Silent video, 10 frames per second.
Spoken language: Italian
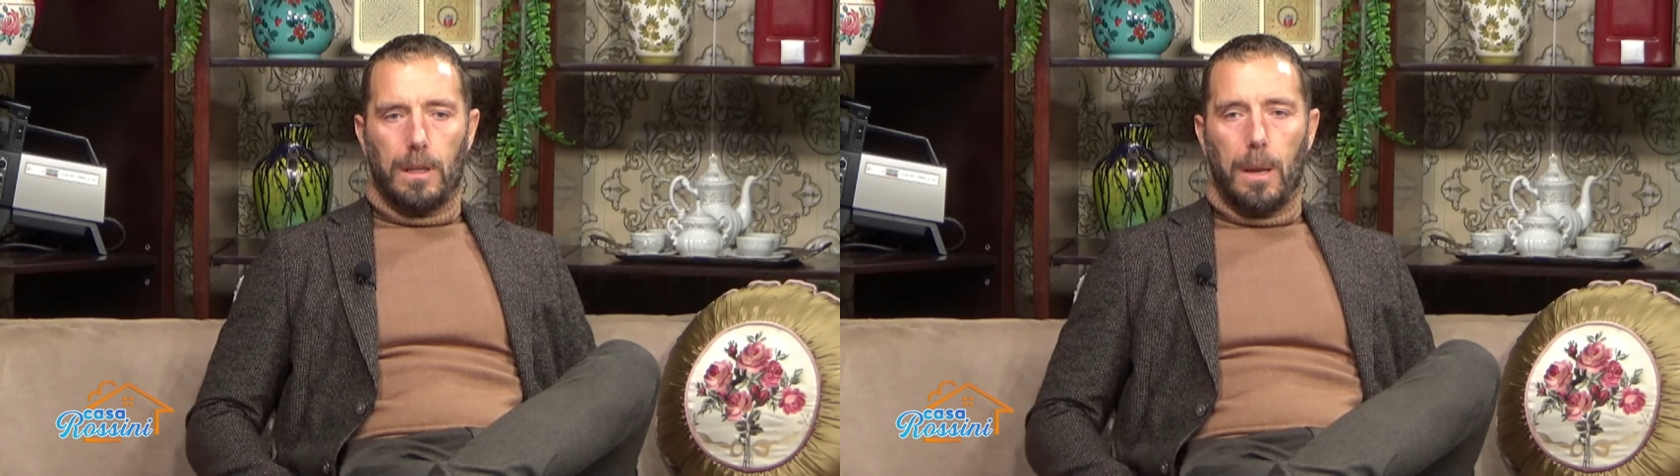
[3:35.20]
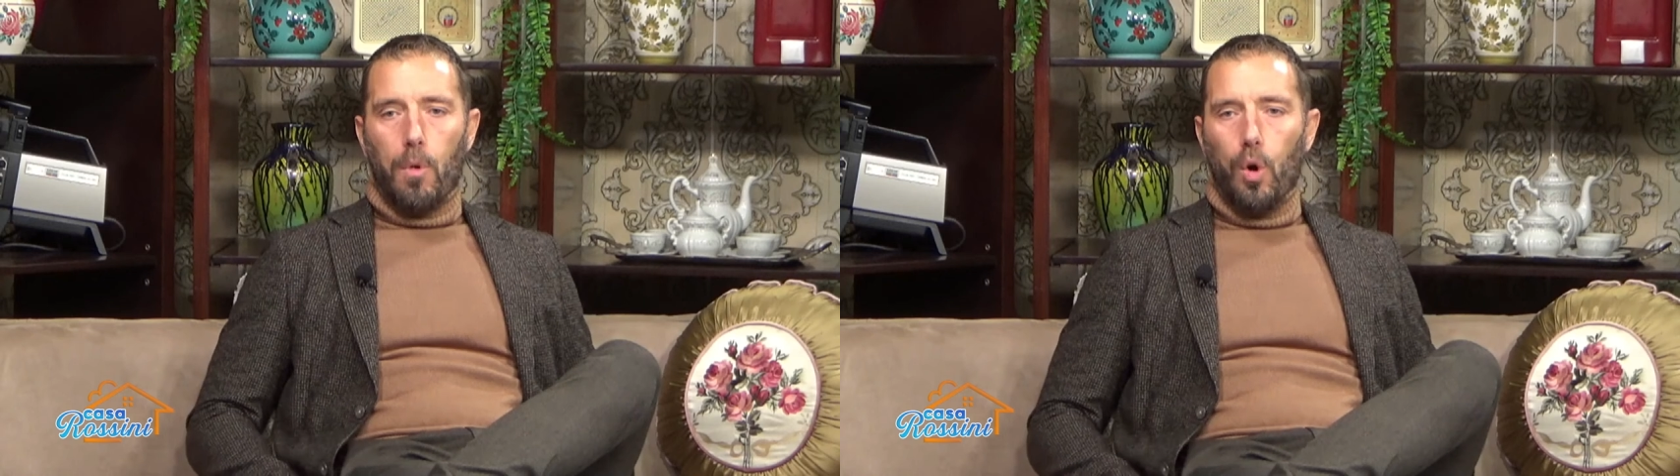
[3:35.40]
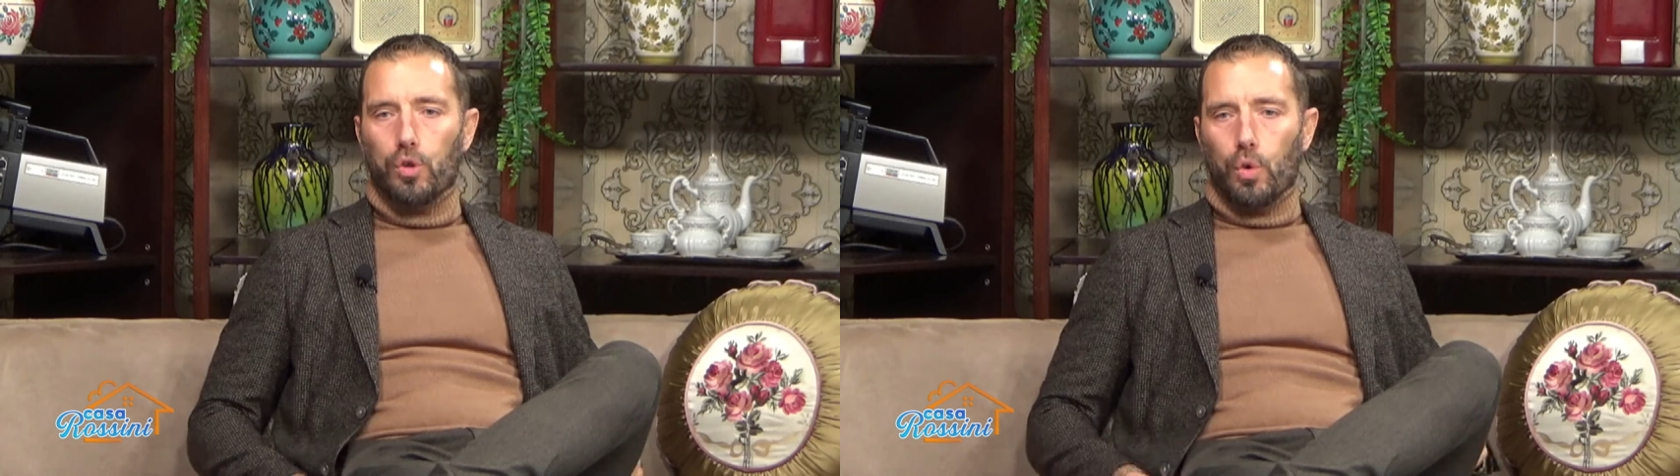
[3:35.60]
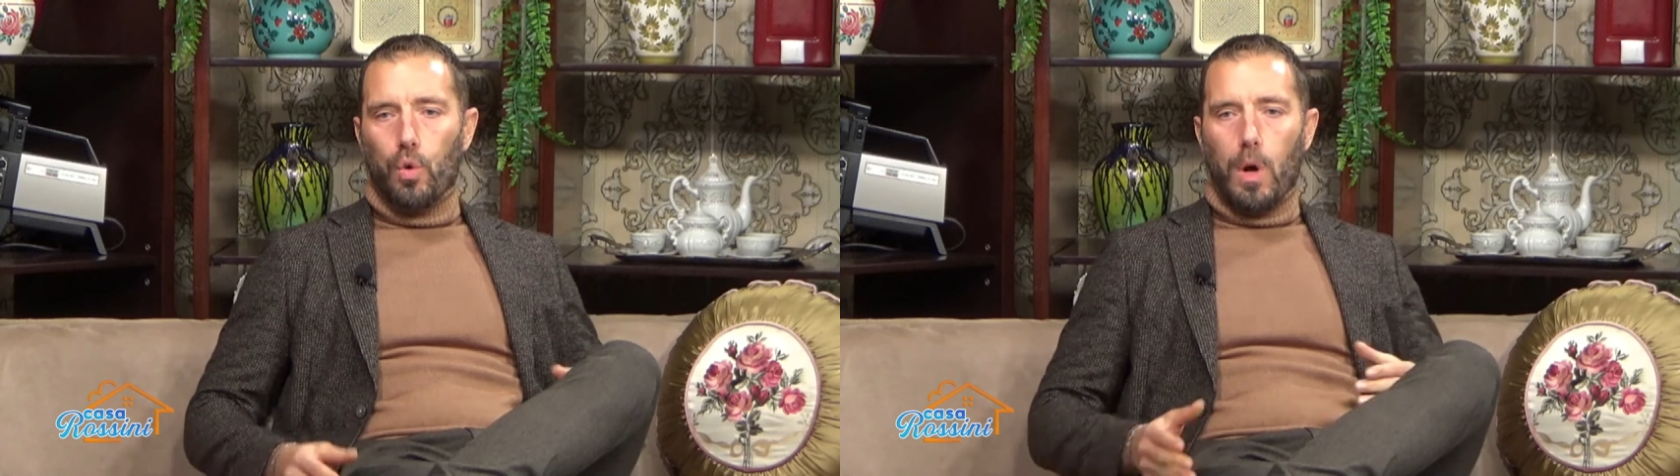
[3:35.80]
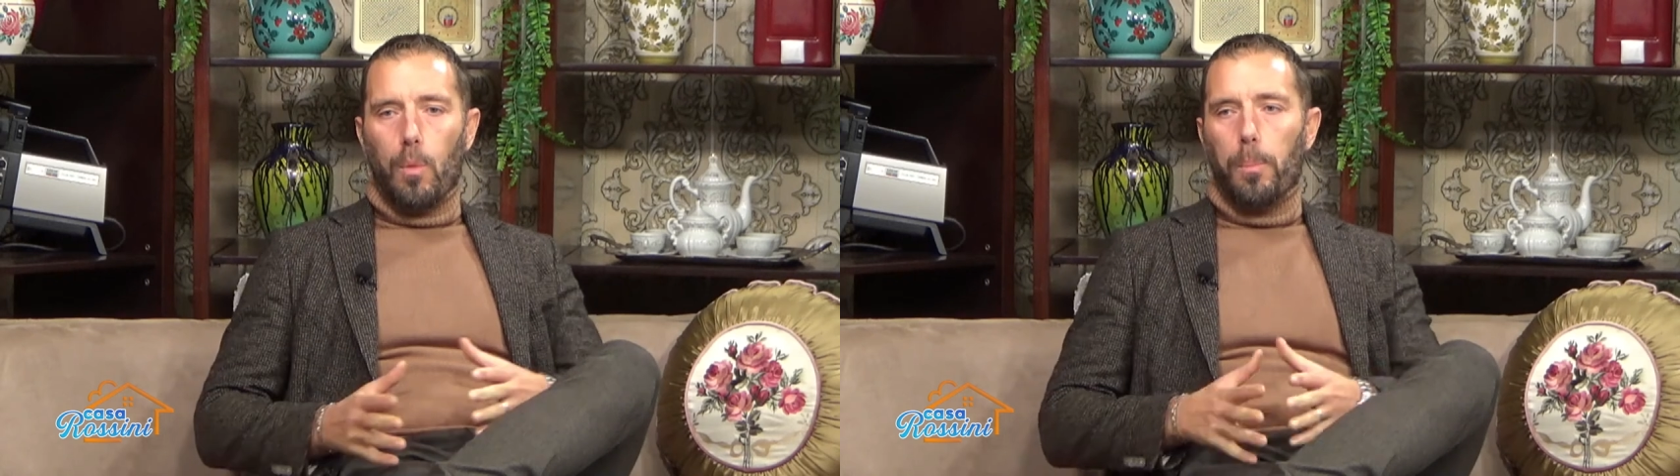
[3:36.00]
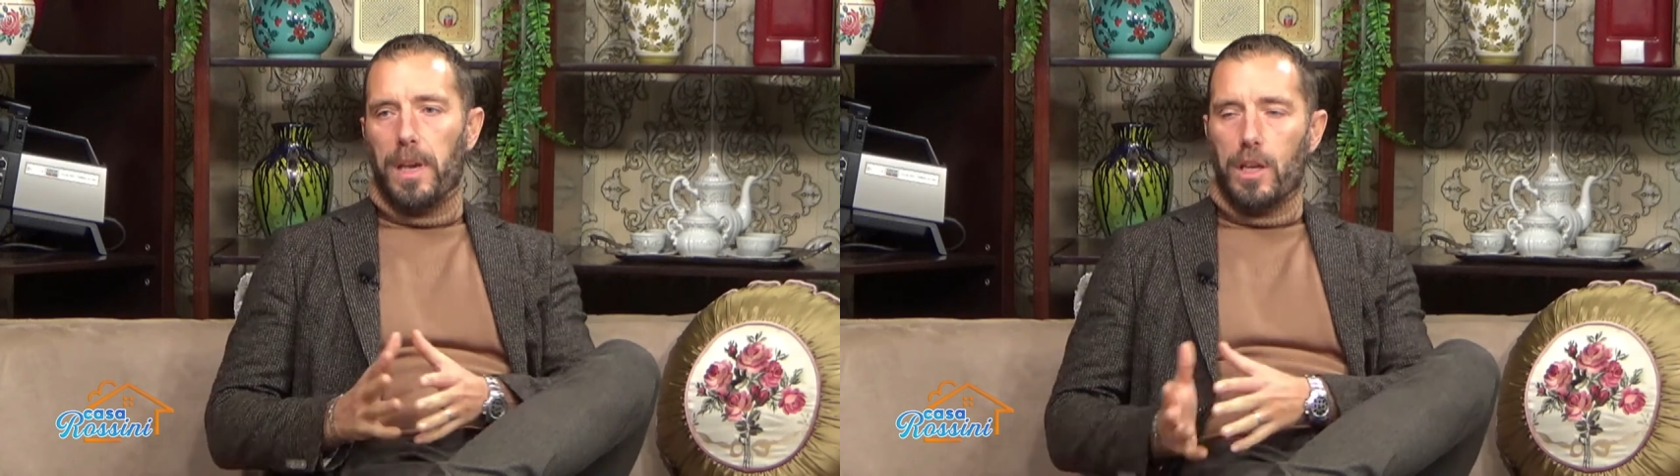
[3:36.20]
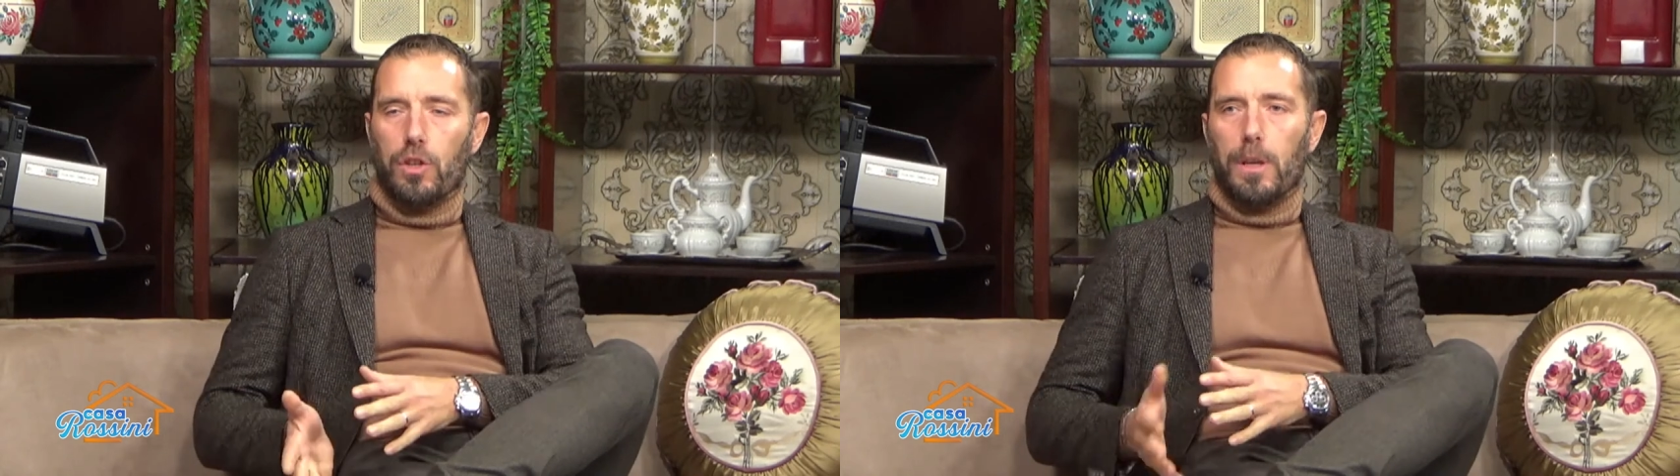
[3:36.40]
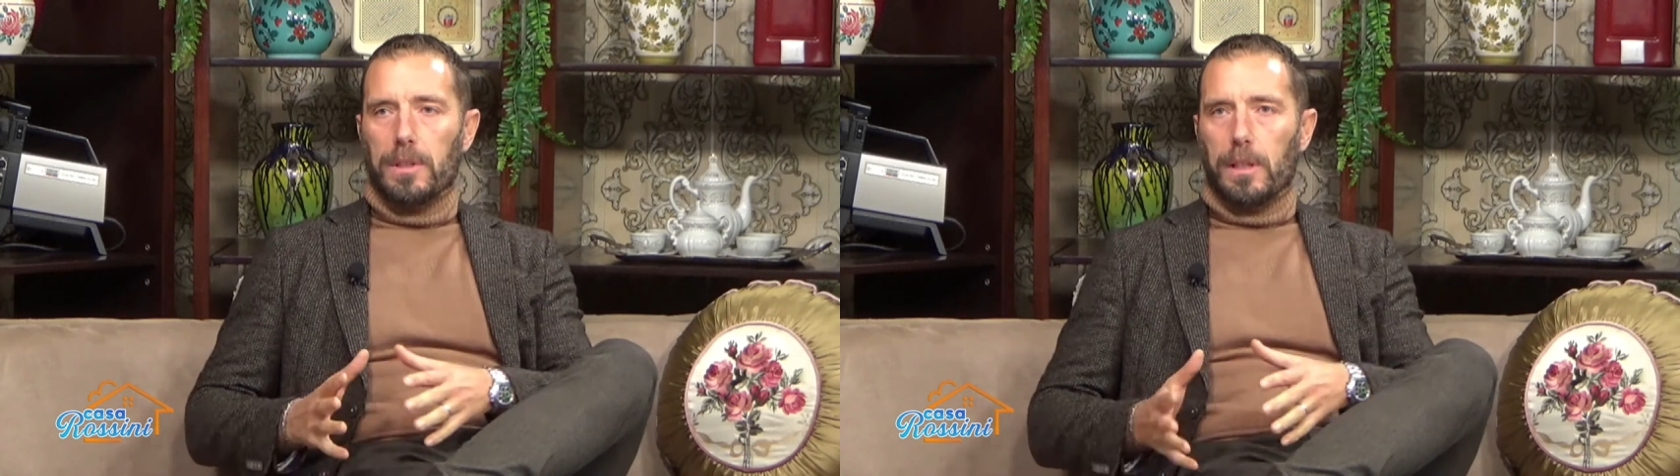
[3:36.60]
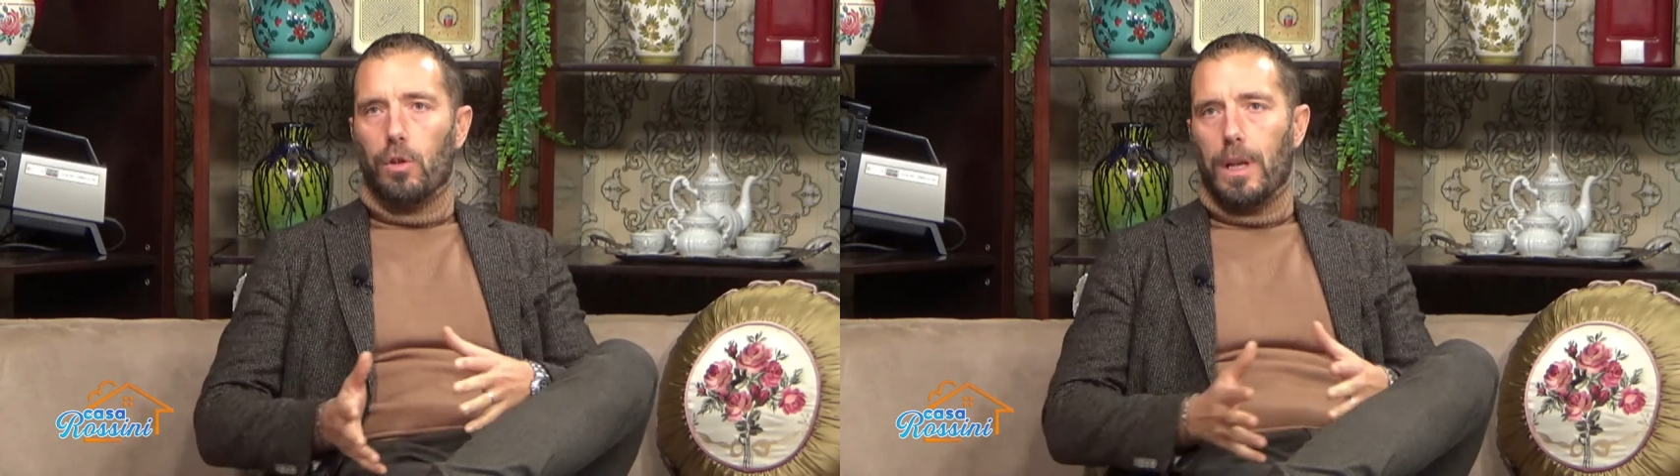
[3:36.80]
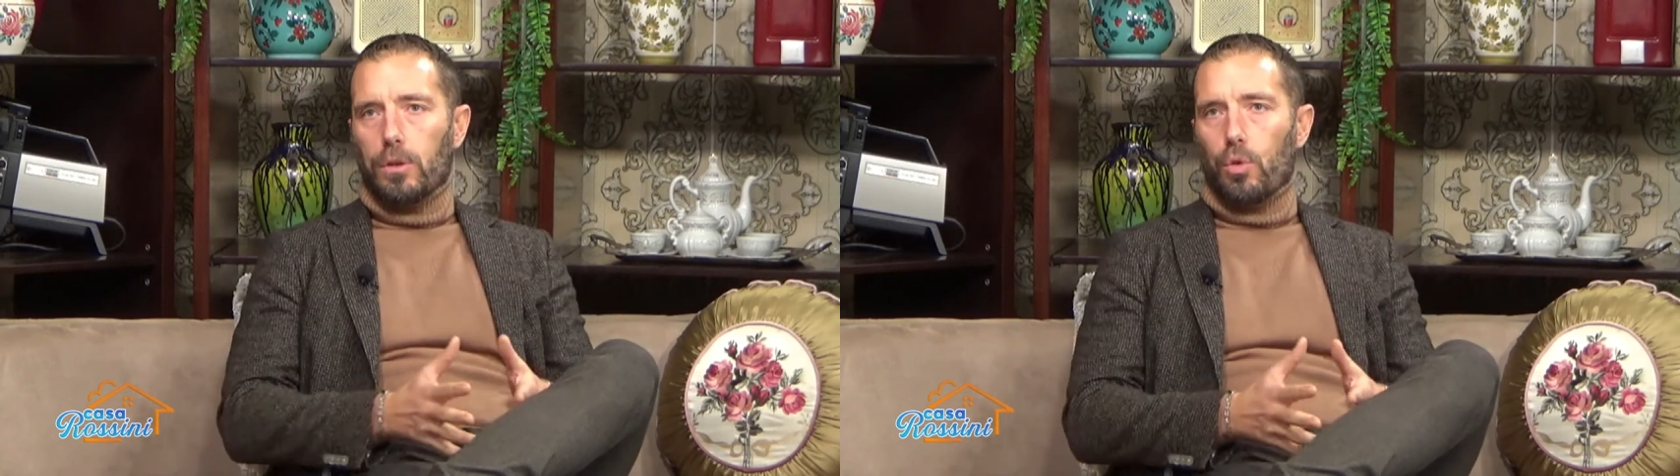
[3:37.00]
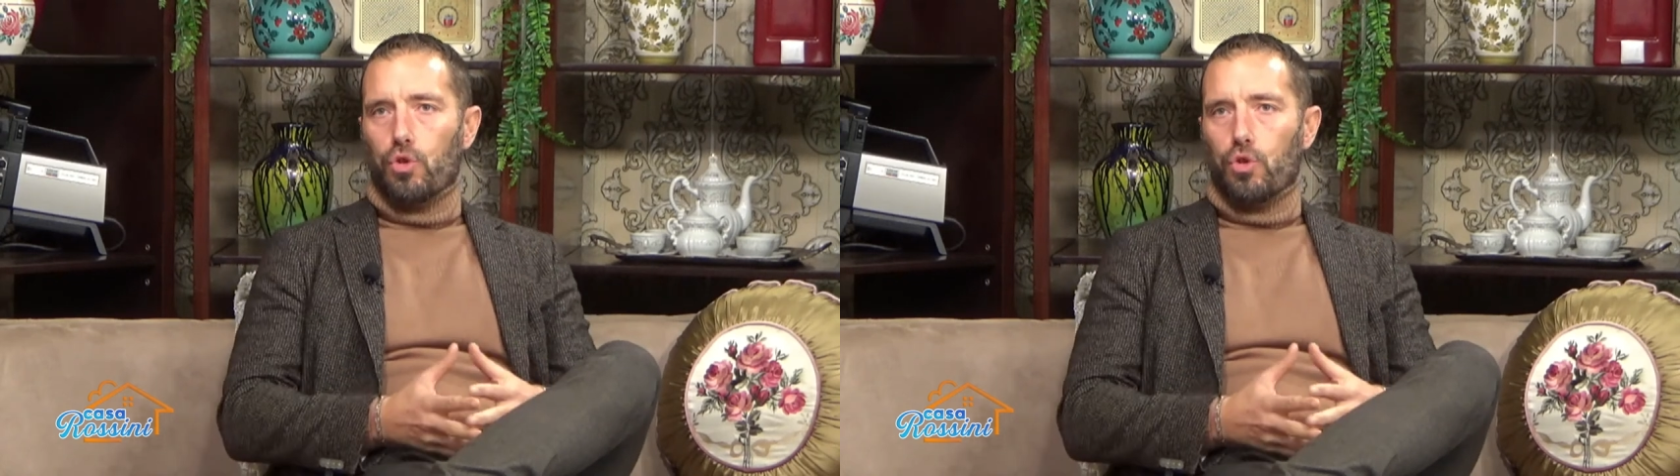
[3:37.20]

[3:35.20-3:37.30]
la moto ha un peso nell'immatricolato,